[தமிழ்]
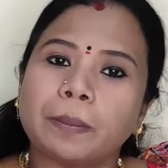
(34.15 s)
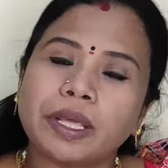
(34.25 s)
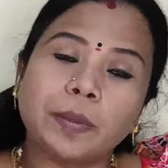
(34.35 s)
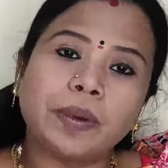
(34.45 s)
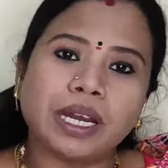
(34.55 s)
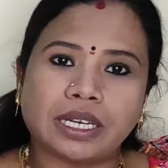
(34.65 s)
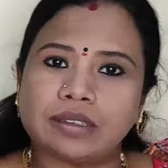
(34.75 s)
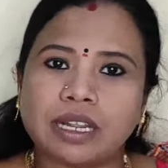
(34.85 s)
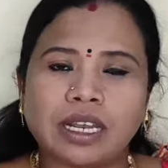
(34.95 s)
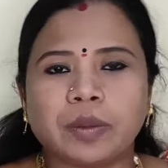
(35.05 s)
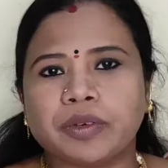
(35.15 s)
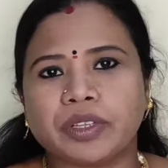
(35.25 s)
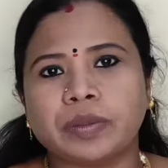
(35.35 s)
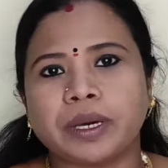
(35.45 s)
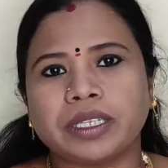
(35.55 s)
பிறப்பு கட்டத்துலேயே
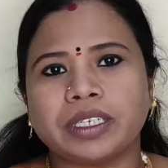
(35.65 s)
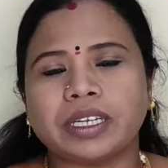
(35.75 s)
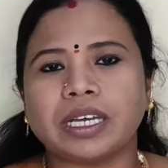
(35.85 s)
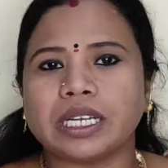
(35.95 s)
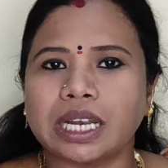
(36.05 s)
நமக்கு வந்து பார்த்திங்கன்னா